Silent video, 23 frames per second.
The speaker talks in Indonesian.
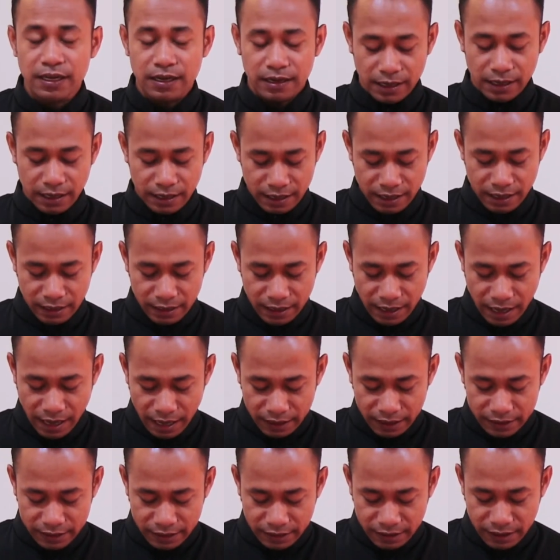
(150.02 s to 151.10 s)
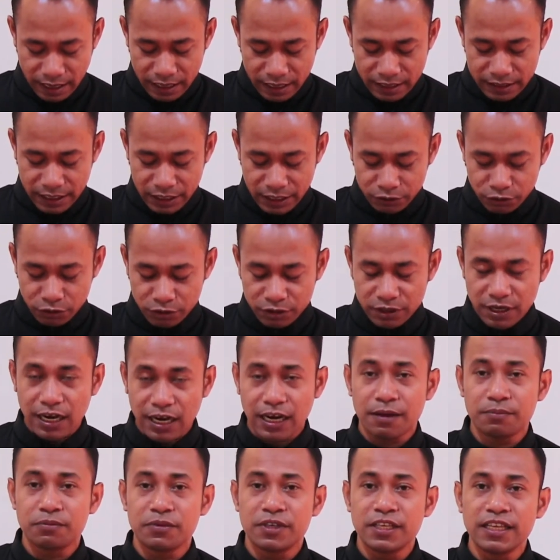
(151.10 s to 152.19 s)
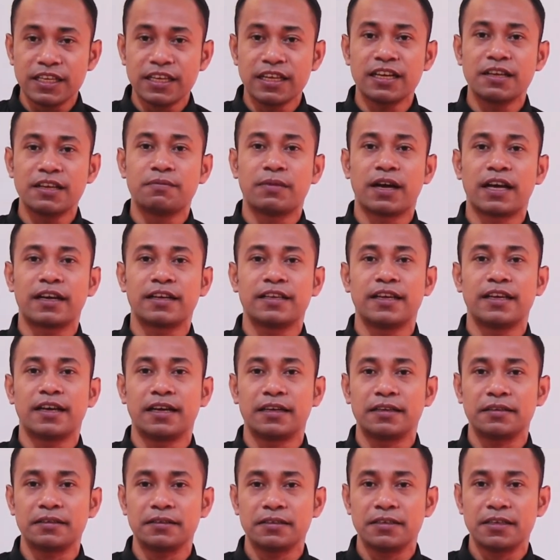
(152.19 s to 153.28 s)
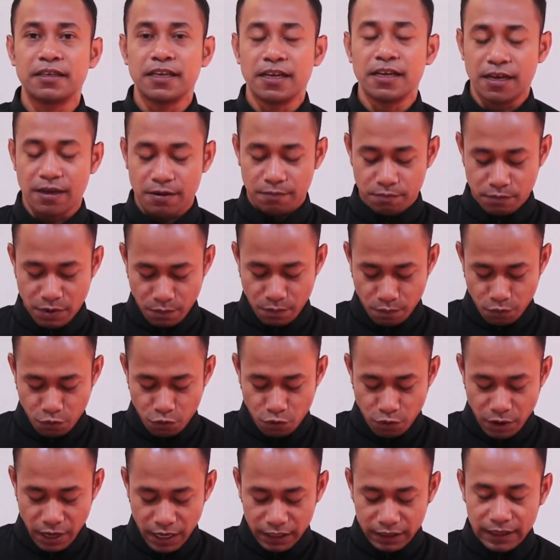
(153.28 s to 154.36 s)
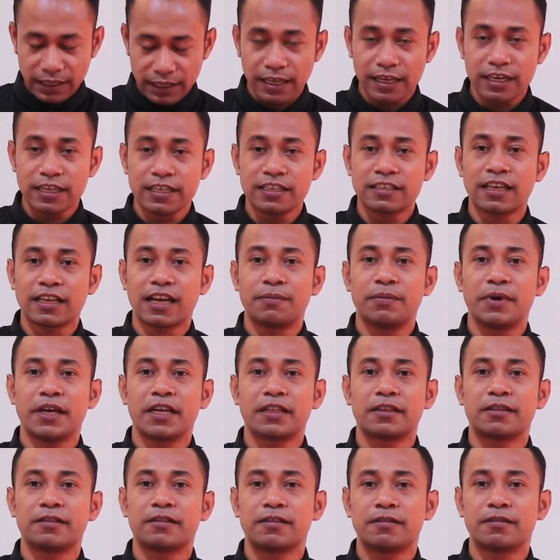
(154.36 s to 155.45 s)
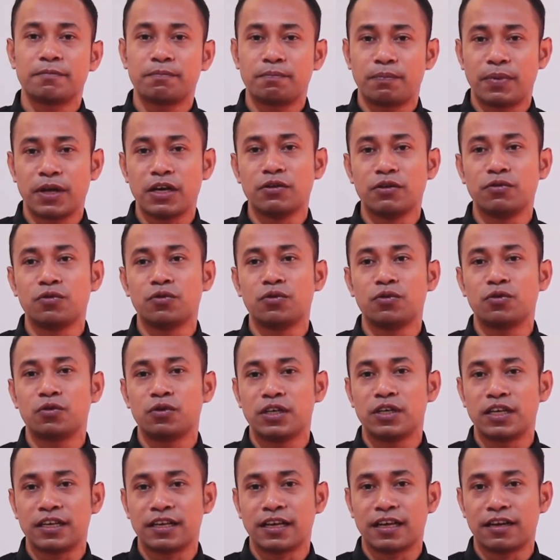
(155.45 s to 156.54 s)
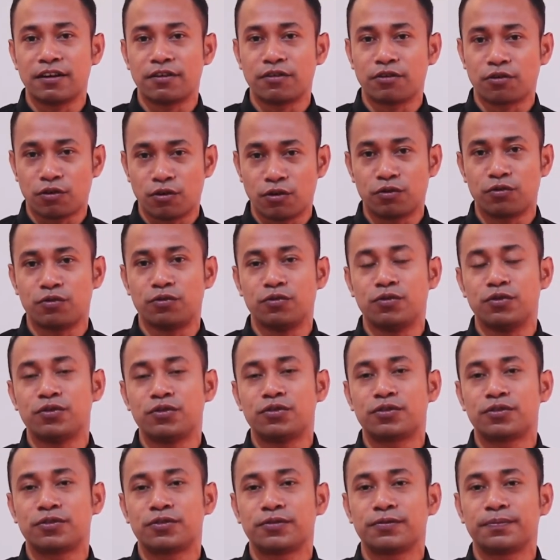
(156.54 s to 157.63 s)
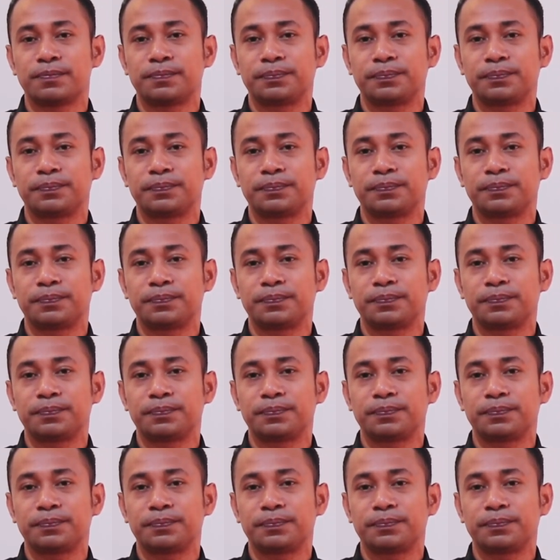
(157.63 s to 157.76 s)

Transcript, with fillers: Karena kehadiran Yesus dalam diri Maria membuat Elizabeth penuh dengan Roh Kudus.